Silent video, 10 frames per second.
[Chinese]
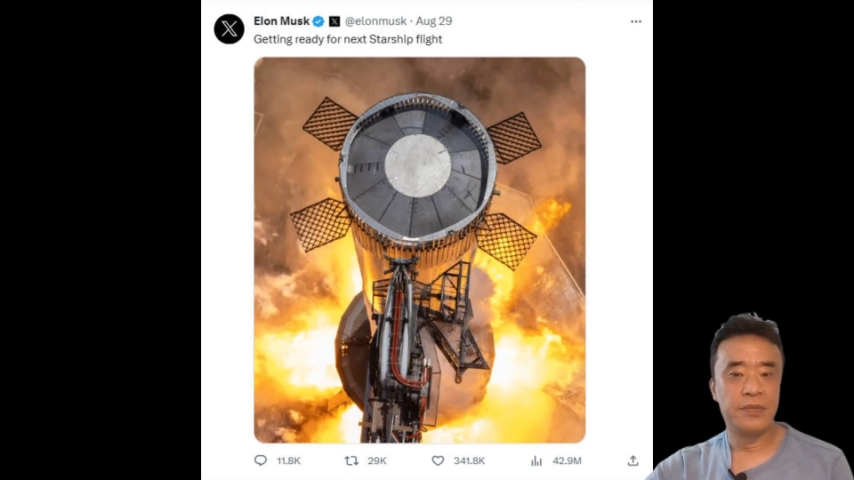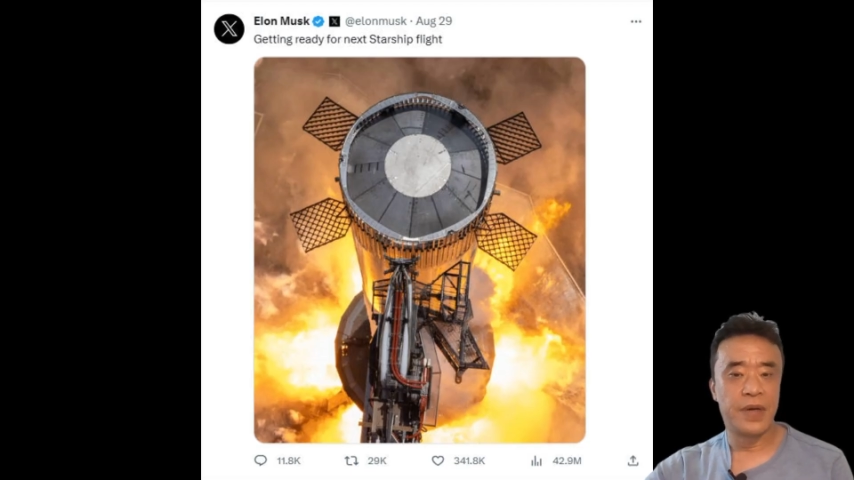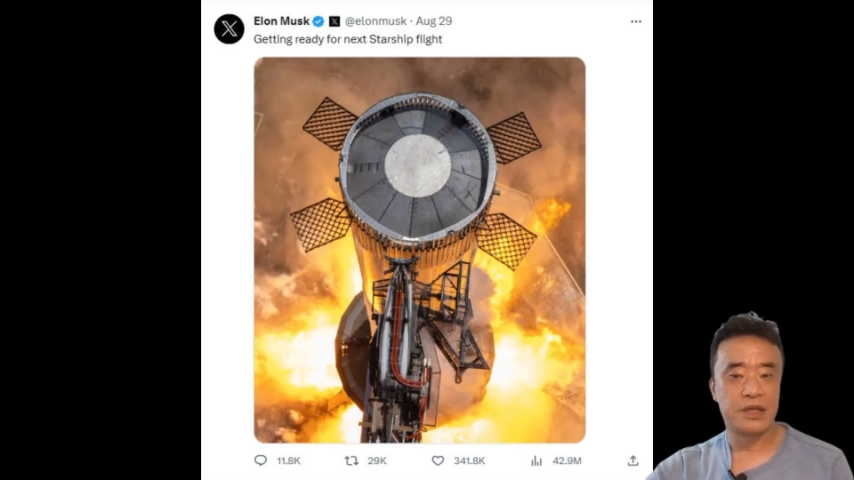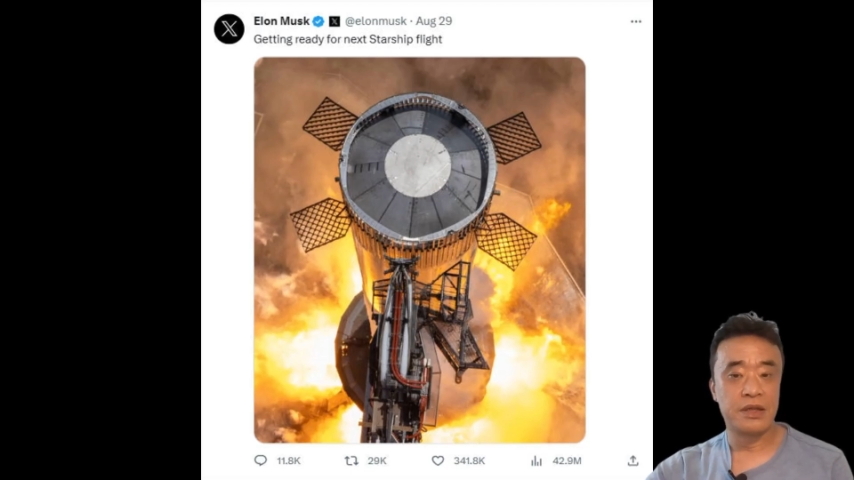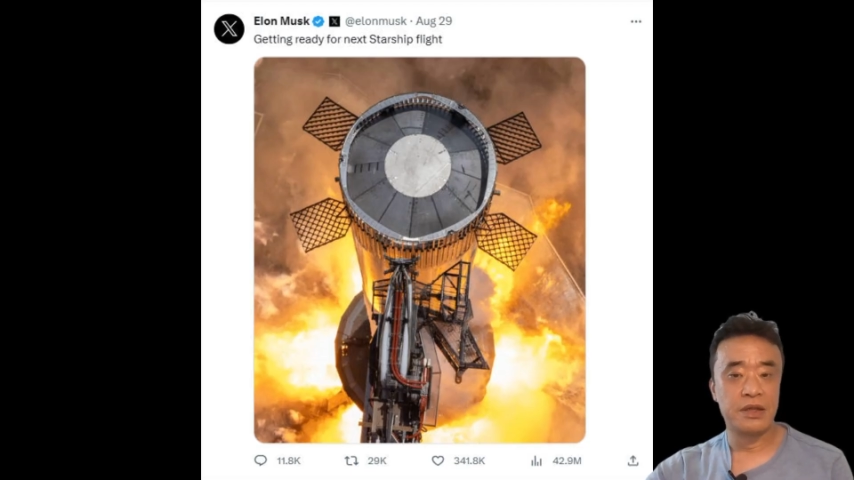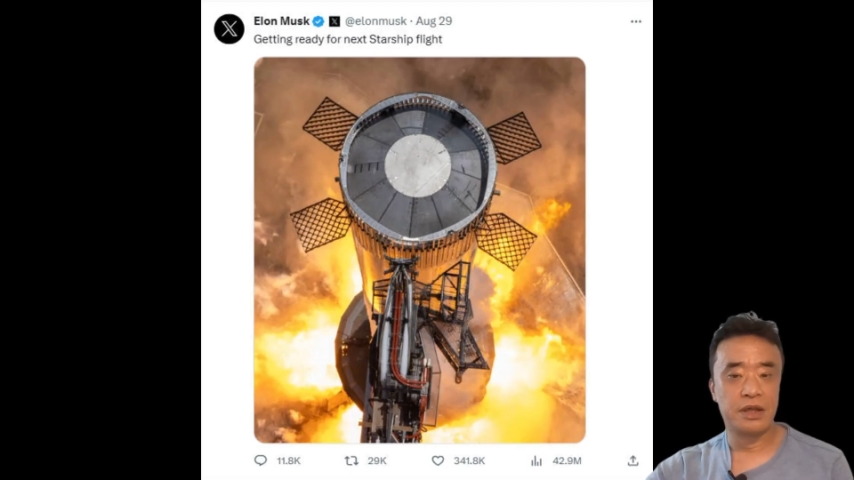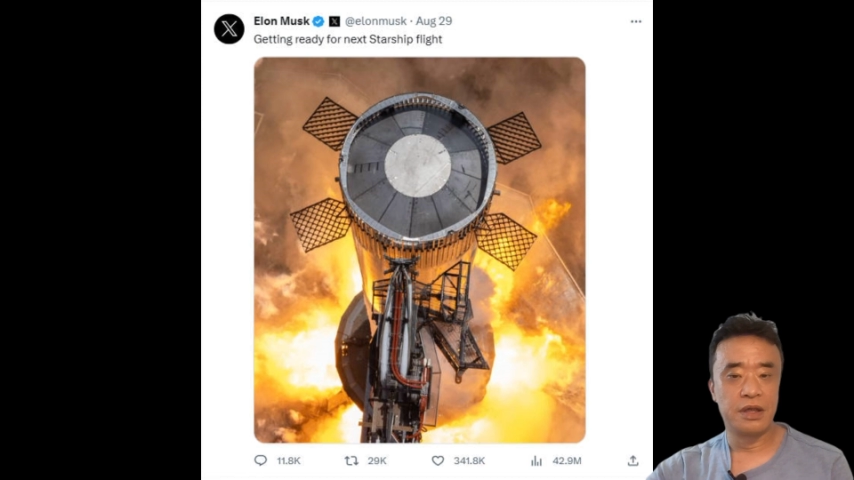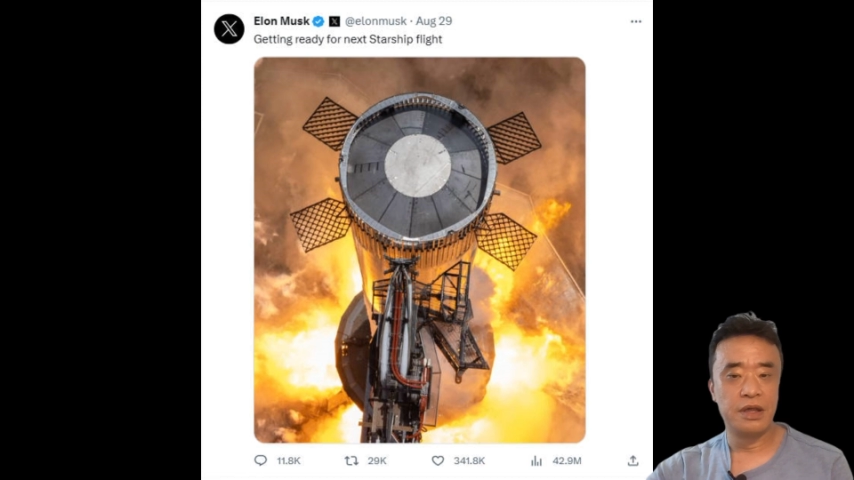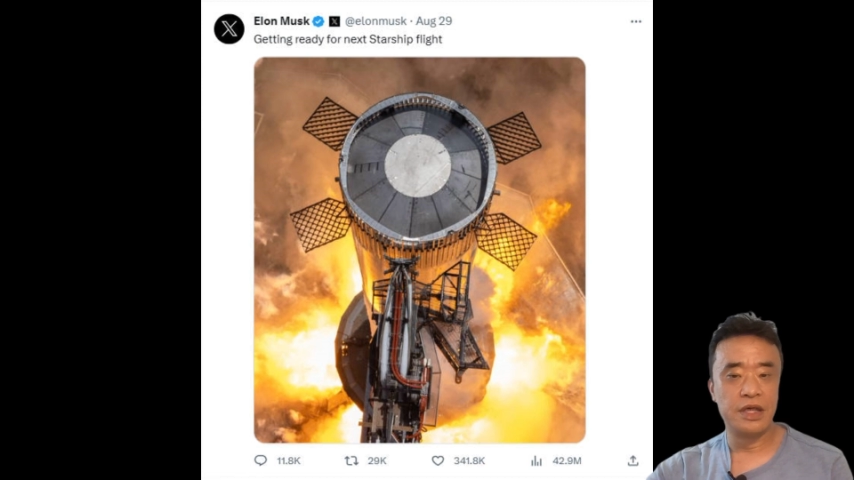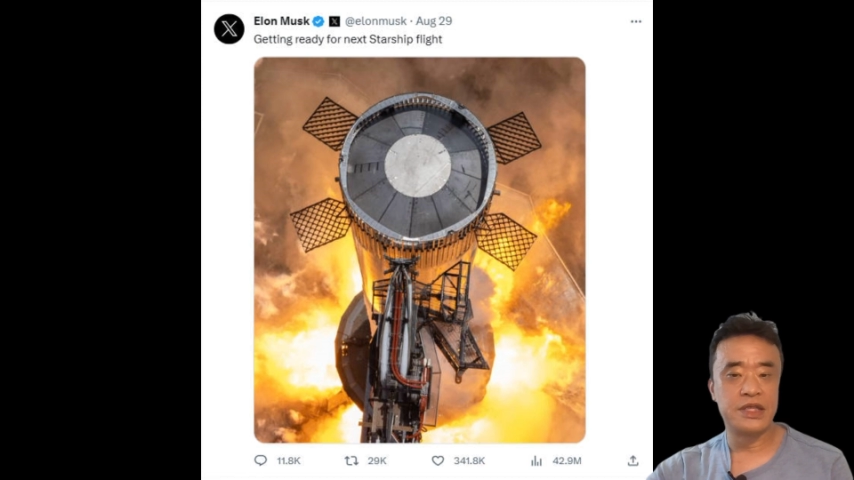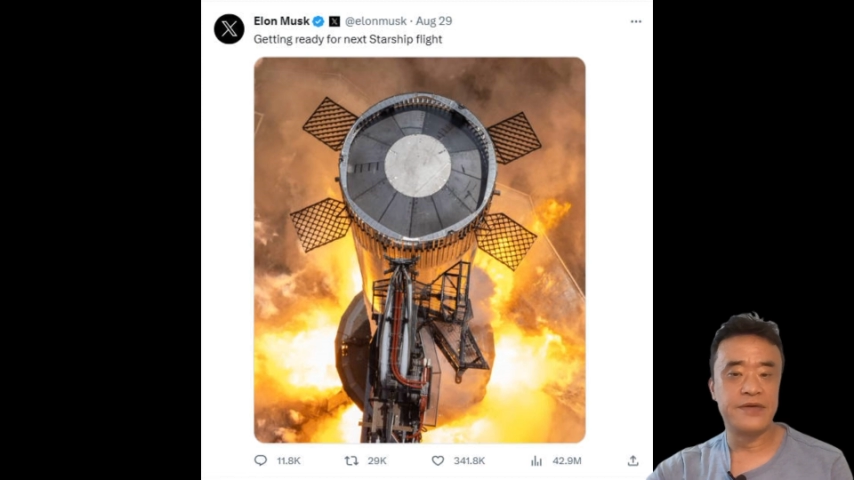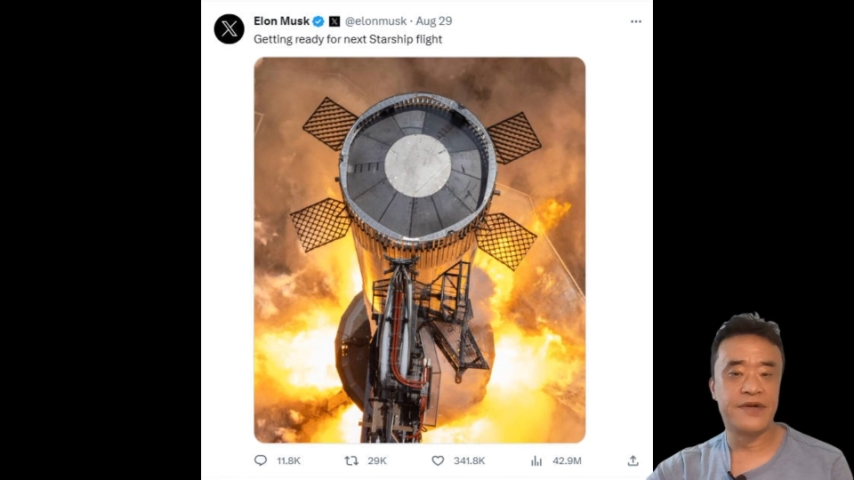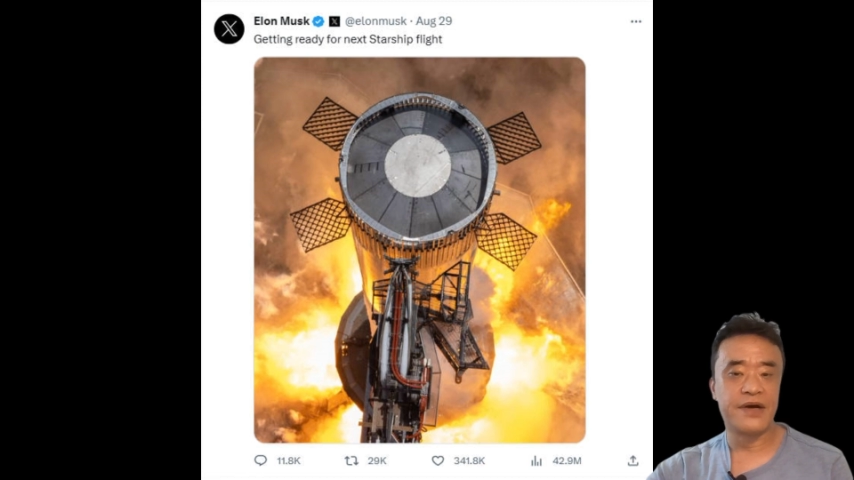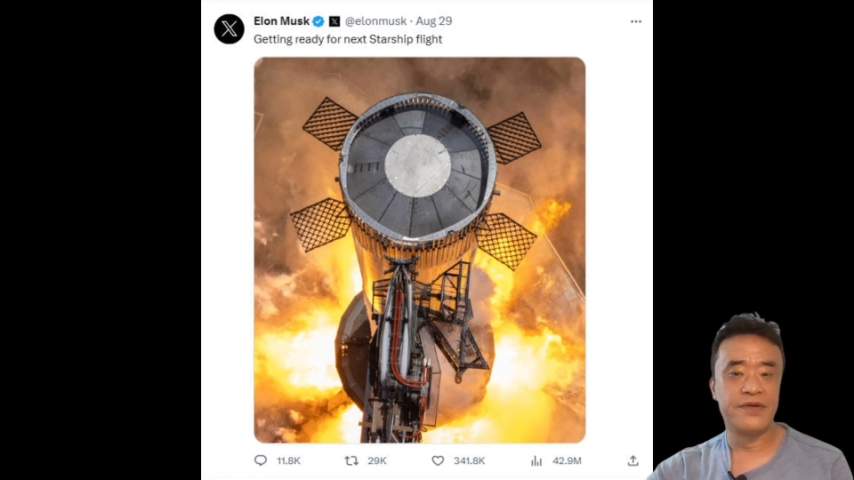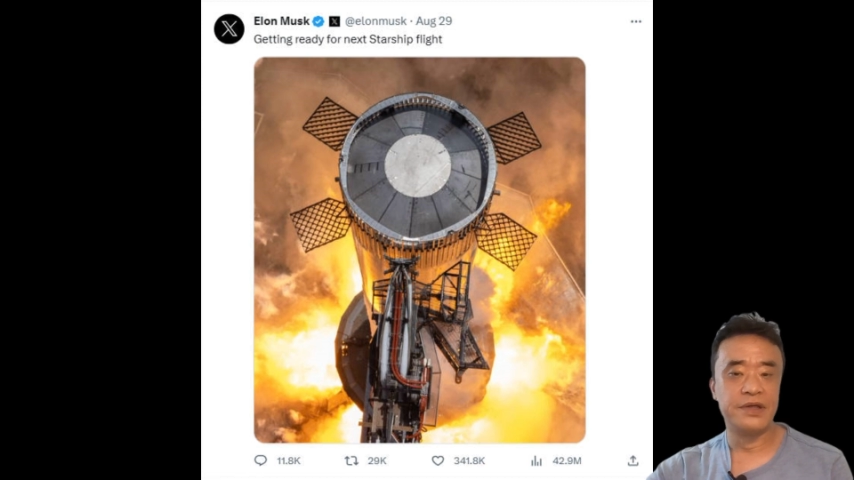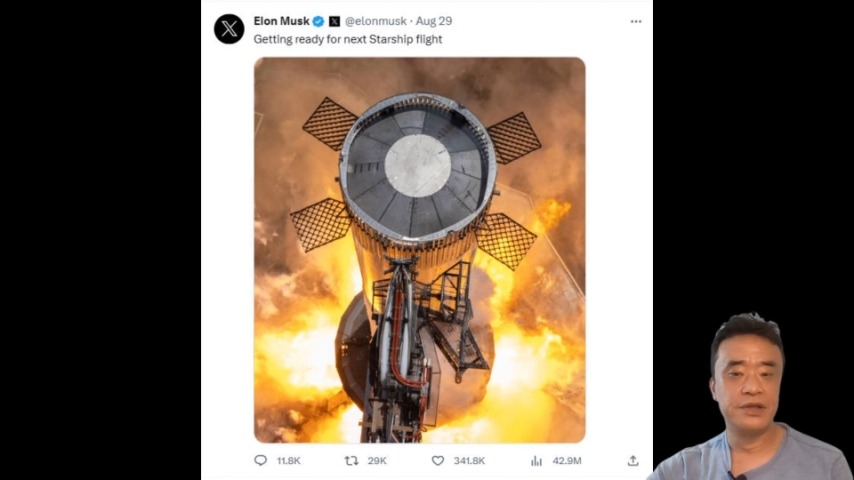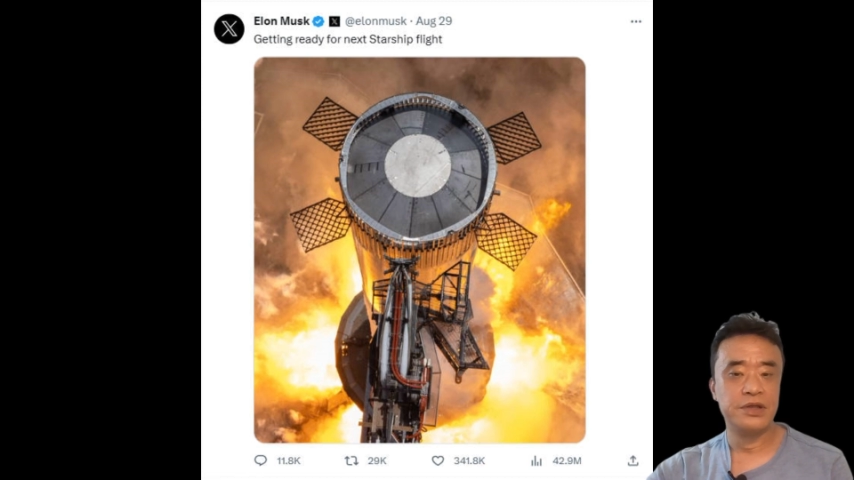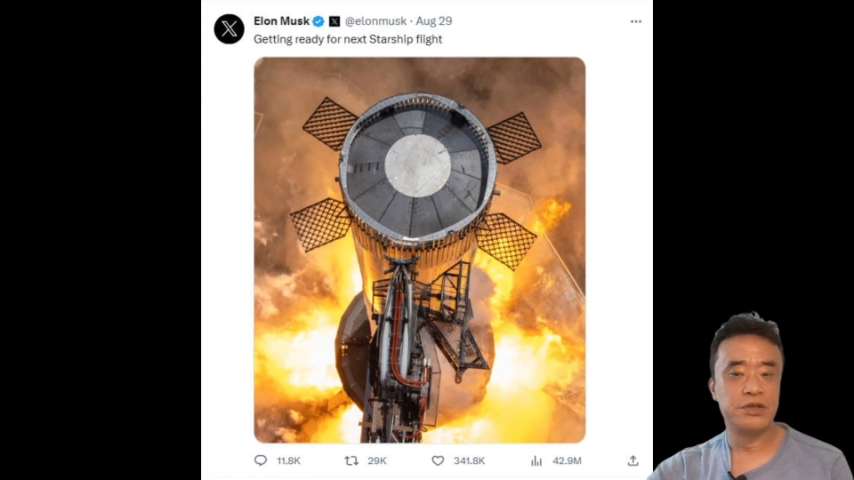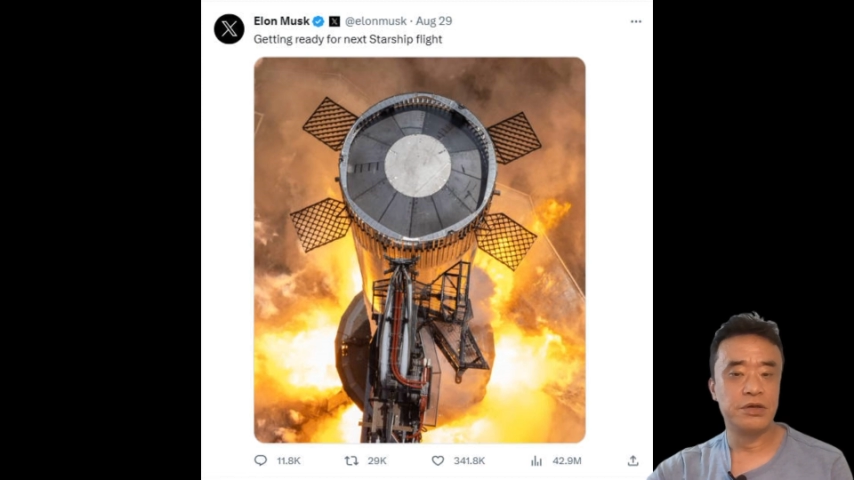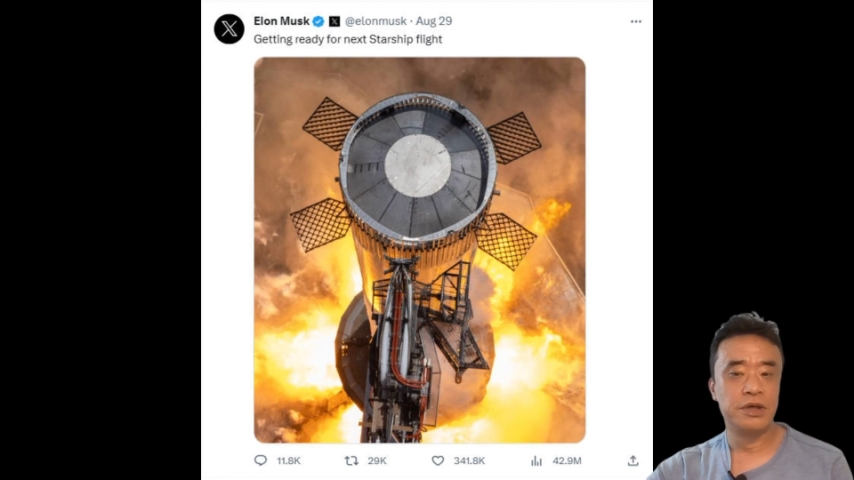马斯克立即发文
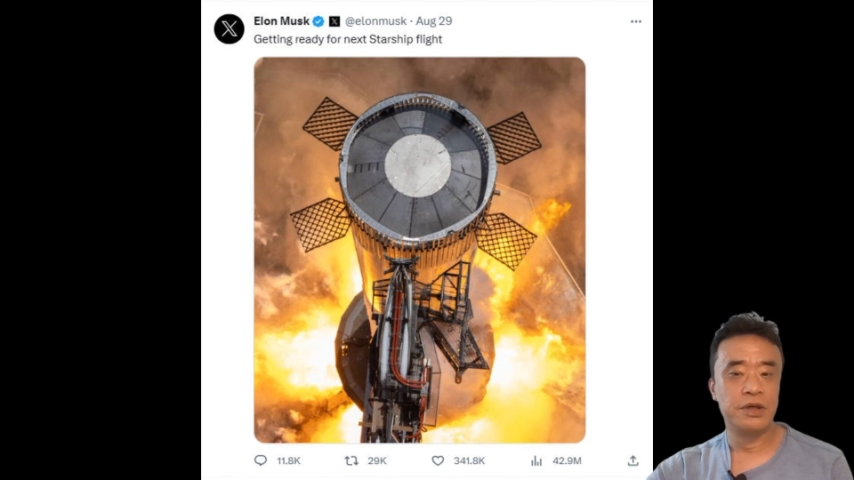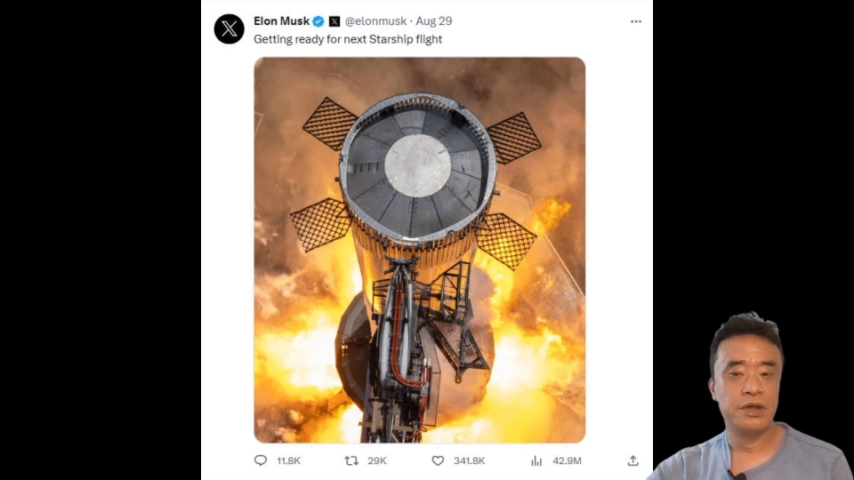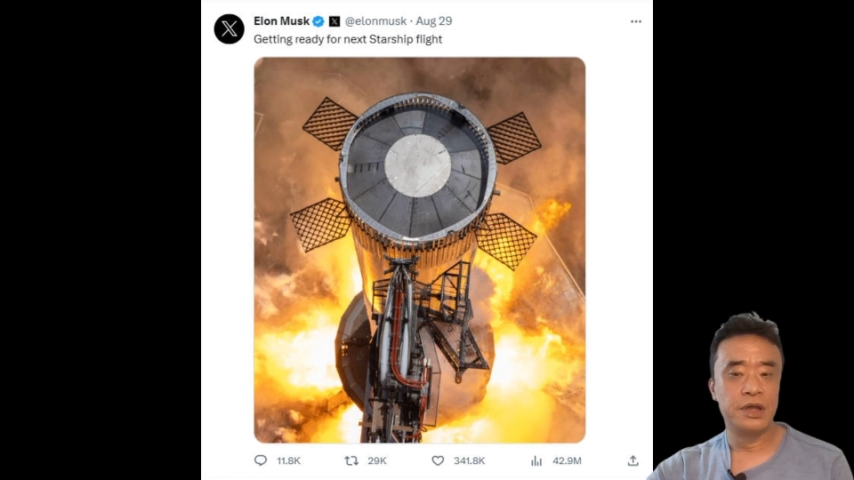说